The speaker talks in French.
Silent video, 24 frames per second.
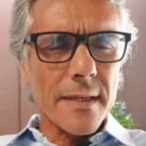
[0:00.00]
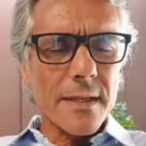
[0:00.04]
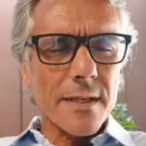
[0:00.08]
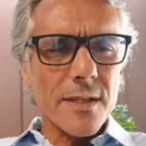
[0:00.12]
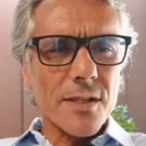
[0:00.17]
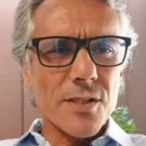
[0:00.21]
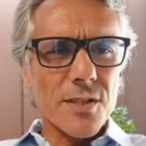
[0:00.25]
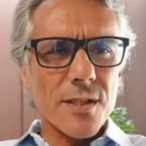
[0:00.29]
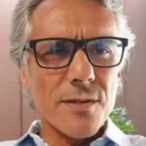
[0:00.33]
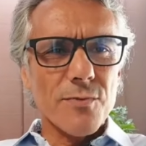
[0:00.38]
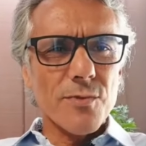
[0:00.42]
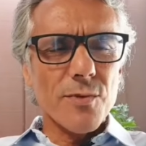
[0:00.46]

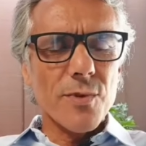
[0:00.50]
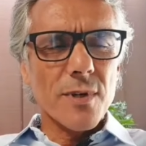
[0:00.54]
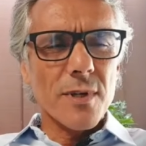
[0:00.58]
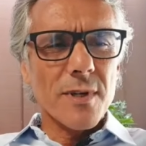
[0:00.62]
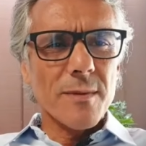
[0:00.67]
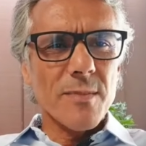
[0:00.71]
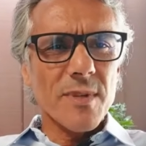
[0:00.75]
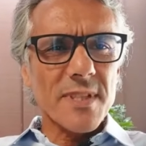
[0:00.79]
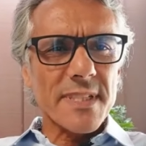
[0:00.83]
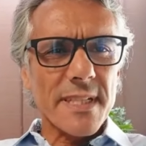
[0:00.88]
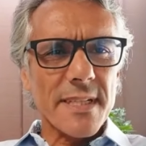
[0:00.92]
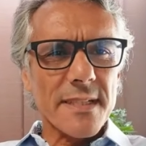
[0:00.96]
J'ai voulu
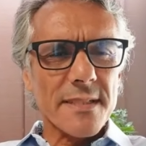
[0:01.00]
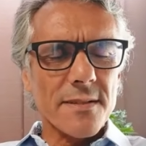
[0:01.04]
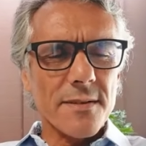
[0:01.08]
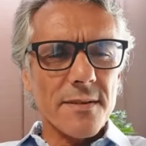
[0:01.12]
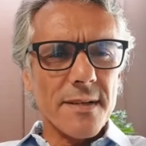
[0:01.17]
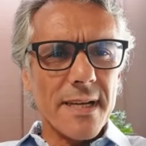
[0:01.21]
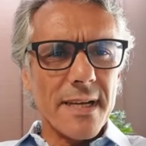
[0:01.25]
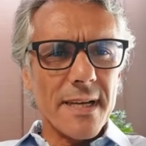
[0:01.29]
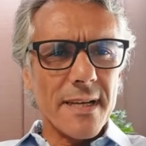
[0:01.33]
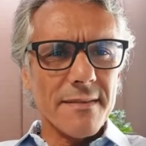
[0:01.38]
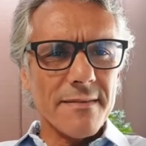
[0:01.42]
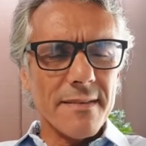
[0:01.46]
commencer ce
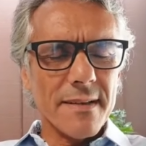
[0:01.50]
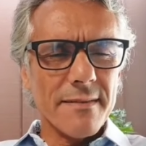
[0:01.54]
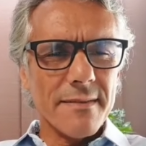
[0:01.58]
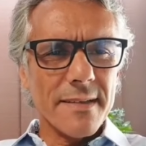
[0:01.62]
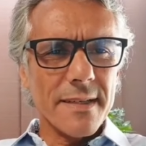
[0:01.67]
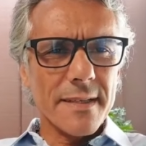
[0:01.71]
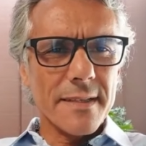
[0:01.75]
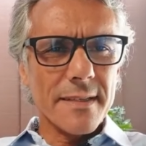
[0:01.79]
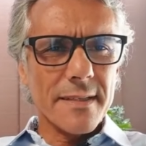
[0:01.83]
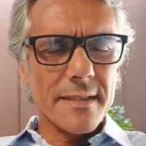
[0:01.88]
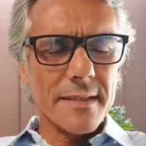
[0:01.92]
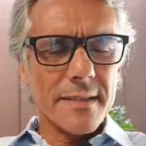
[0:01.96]
live
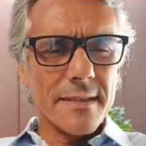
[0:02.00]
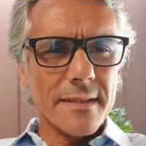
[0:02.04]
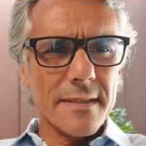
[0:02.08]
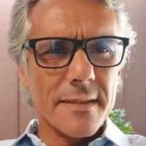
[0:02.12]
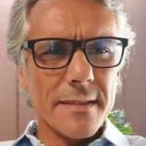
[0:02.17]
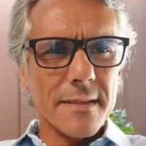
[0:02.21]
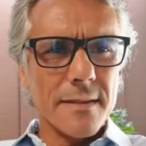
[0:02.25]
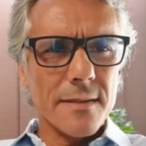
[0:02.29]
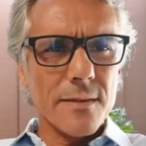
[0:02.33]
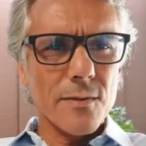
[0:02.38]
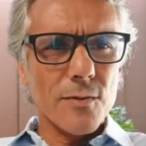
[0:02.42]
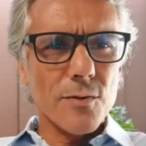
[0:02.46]
avec
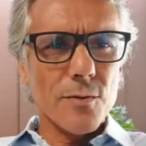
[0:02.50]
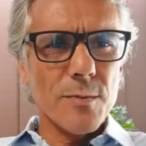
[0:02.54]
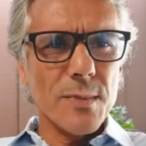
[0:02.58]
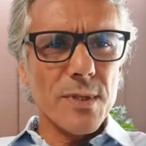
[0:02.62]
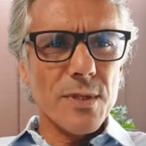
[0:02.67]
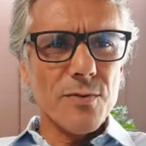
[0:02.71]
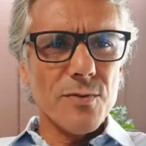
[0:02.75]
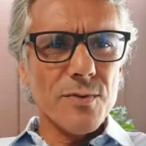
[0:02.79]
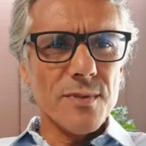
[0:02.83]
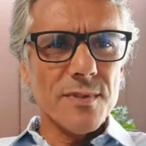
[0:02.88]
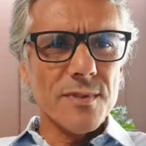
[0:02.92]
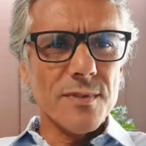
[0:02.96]
euh, une
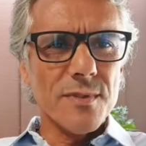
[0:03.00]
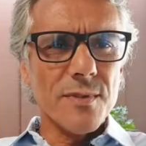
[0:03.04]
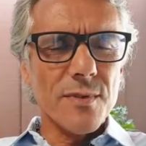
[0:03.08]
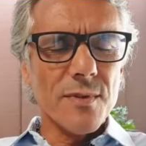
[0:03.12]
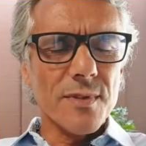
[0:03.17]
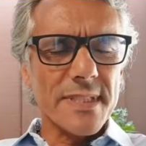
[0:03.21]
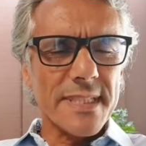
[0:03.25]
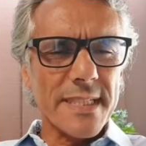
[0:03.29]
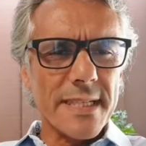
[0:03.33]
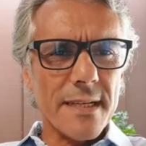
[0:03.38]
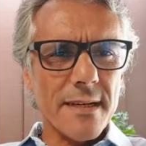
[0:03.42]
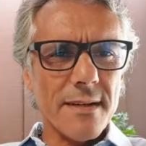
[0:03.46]
minute de
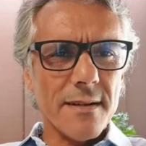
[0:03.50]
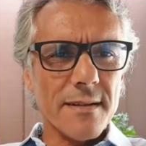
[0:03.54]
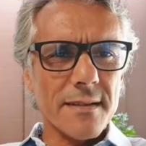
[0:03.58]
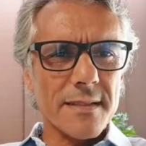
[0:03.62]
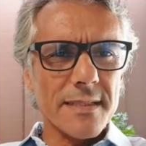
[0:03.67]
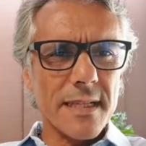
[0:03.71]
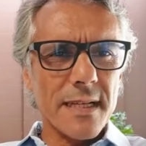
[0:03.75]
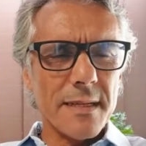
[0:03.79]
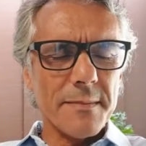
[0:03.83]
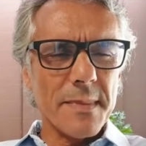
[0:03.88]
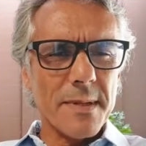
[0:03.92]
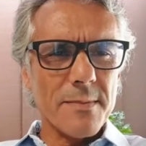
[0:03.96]
silence
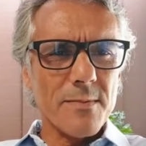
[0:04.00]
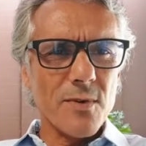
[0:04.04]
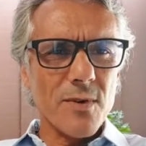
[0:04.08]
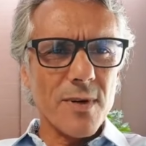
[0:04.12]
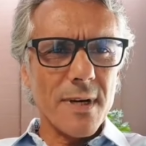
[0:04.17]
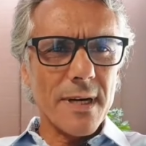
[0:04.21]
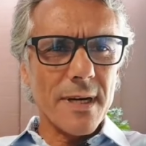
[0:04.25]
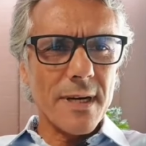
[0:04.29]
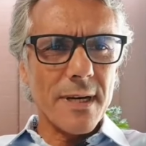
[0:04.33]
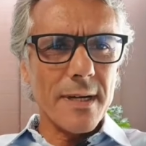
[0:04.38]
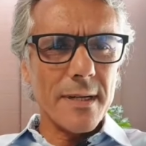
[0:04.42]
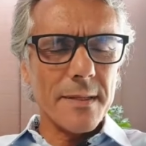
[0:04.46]
à la
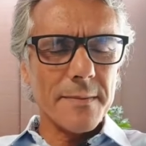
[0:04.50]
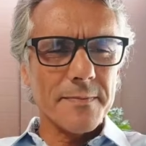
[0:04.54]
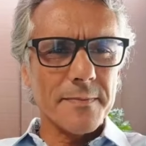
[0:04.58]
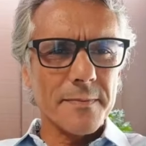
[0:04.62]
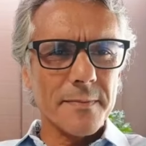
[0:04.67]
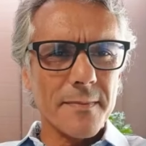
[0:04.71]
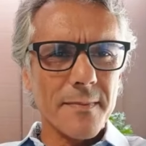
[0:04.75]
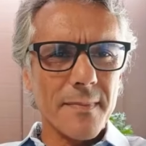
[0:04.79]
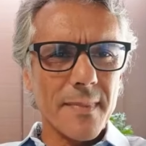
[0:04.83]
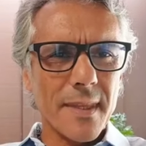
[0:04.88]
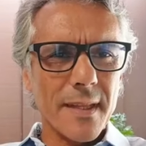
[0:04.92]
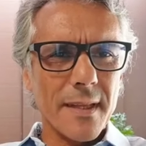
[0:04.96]
mémoire
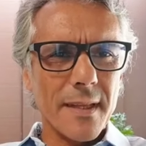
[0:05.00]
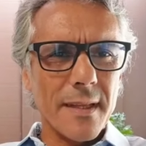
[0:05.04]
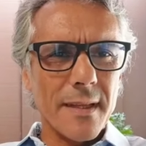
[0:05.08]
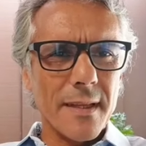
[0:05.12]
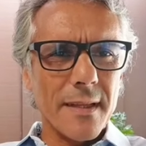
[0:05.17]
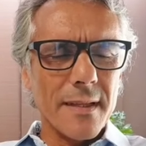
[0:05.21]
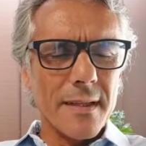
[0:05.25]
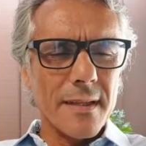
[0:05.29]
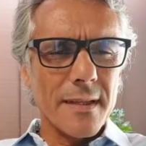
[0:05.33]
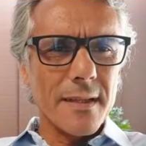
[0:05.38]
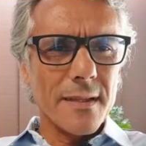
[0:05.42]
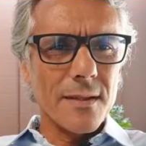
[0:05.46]

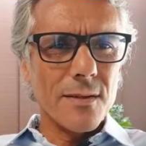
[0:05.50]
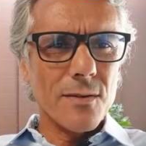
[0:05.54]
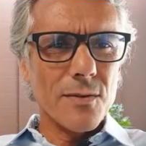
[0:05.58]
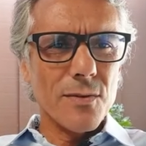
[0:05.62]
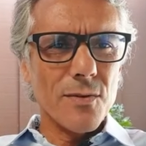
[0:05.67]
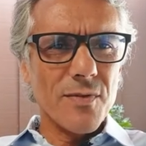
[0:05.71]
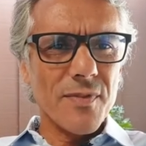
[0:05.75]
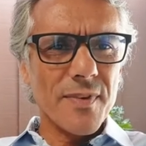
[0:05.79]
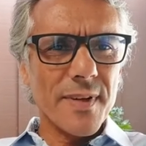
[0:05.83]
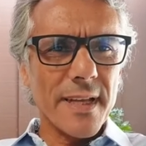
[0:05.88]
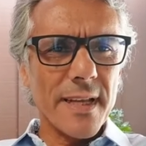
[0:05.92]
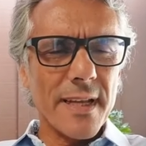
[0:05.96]
de nos
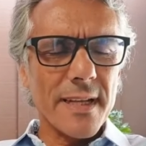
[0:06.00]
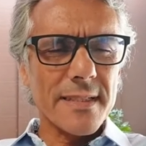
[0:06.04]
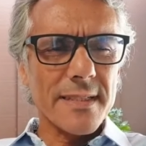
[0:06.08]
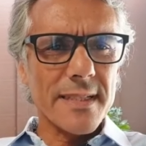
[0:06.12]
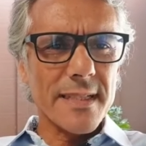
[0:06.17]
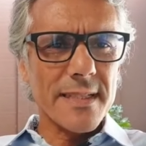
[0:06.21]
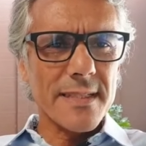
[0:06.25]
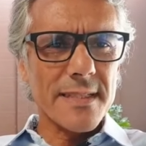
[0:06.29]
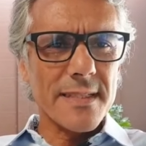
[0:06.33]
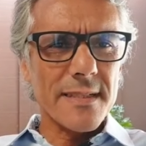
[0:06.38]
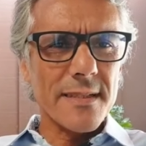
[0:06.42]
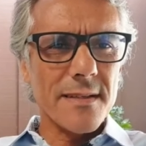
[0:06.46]
frères et
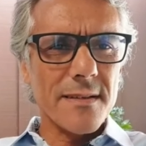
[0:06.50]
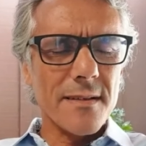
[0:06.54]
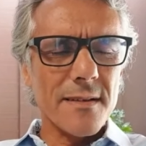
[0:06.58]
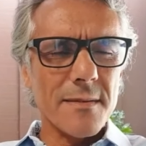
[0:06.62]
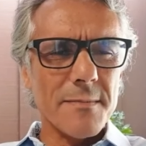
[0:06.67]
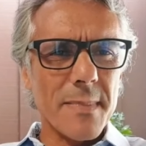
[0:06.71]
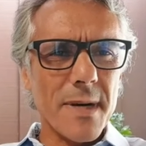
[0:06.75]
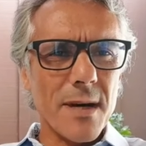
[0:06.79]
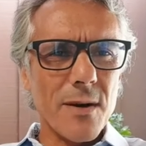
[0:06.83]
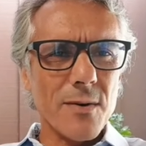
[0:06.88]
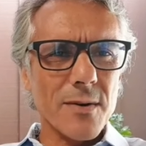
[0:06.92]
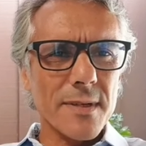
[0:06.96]
sœurs
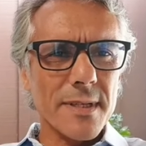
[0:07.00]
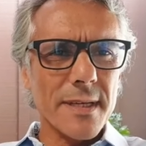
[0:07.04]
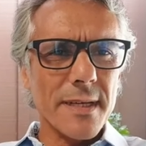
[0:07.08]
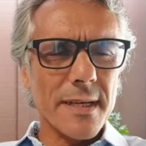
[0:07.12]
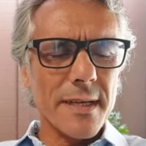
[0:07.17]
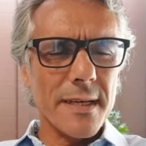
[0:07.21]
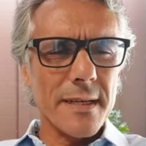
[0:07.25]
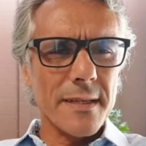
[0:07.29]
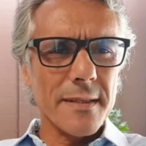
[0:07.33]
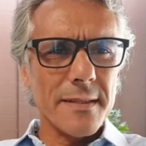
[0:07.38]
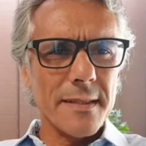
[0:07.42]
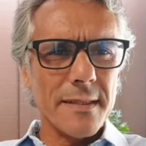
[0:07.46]

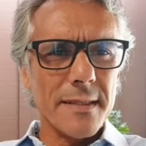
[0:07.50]
marocains